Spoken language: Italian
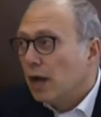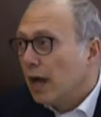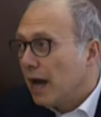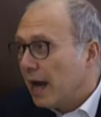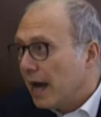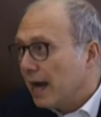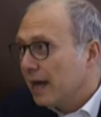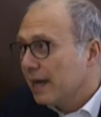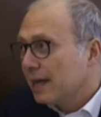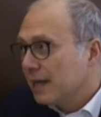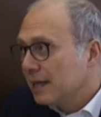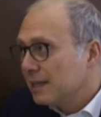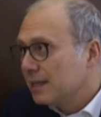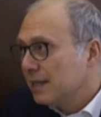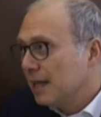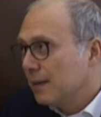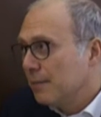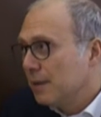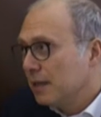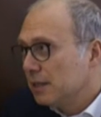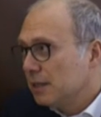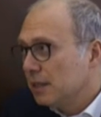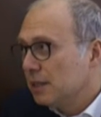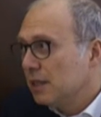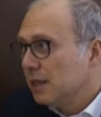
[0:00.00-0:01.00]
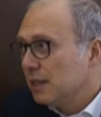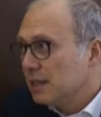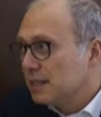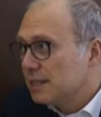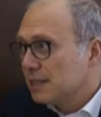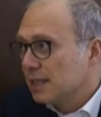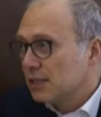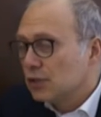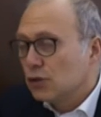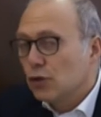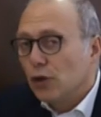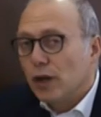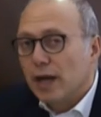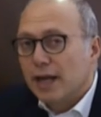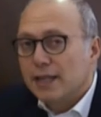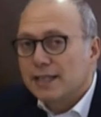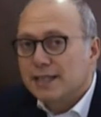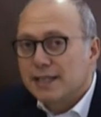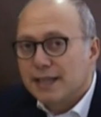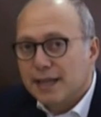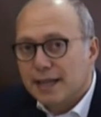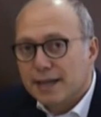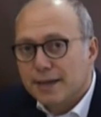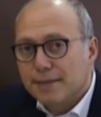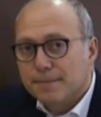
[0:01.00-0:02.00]
anche in tema di edilizia
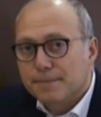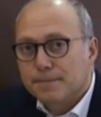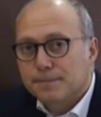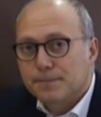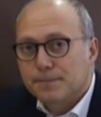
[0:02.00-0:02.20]
scolastica.